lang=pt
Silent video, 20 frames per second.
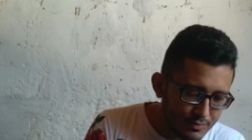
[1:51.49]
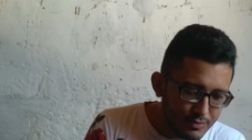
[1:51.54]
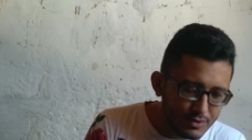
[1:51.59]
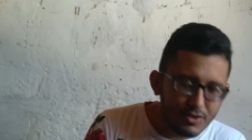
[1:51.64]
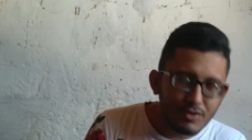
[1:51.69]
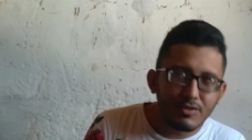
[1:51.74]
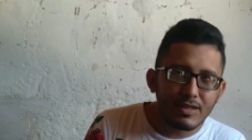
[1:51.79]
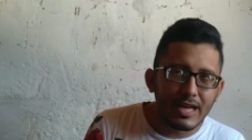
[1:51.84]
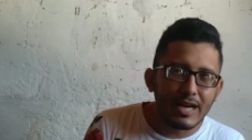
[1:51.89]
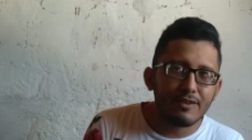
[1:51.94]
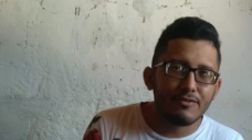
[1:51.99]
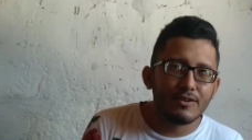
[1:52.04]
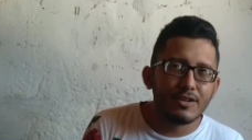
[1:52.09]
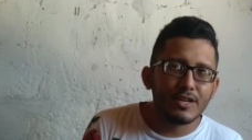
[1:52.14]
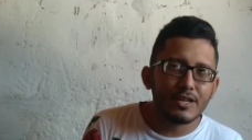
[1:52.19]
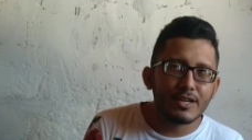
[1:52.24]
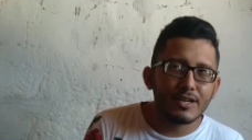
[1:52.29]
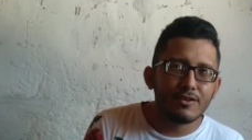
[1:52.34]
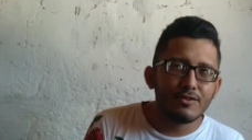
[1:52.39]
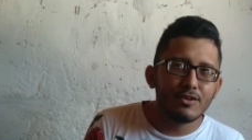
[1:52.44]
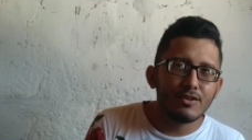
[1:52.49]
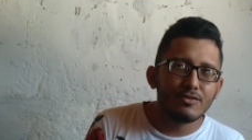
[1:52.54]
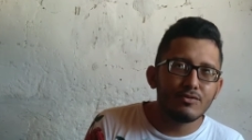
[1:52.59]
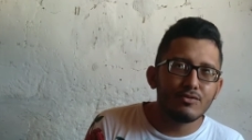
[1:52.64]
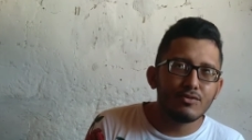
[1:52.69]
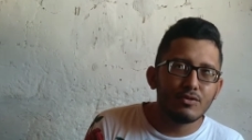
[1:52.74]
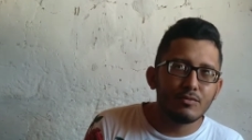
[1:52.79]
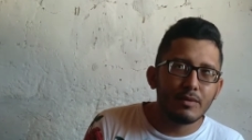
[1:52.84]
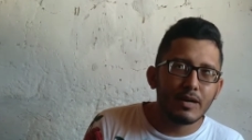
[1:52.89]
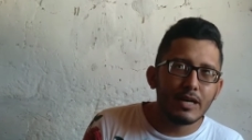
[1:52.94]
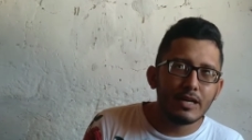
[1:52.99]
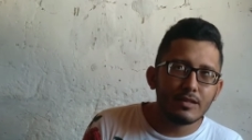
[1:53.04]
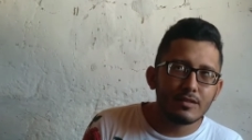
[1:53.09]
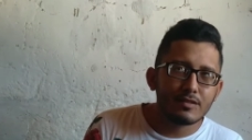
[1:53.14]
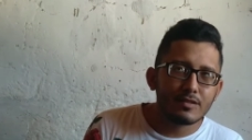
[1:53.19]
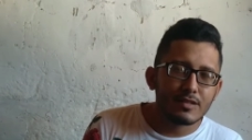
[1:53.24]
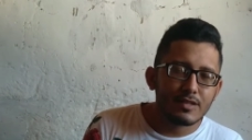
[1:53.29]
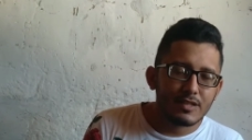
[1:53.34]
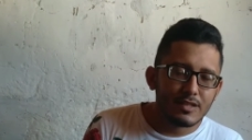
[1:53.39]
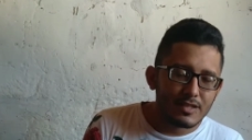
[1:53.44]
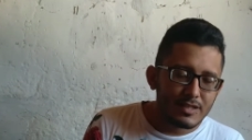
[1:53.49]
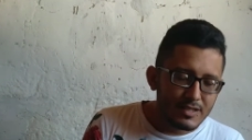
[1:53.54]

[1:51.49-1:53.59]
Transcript: Quando eu dava, né? Que agora eu não dou mais.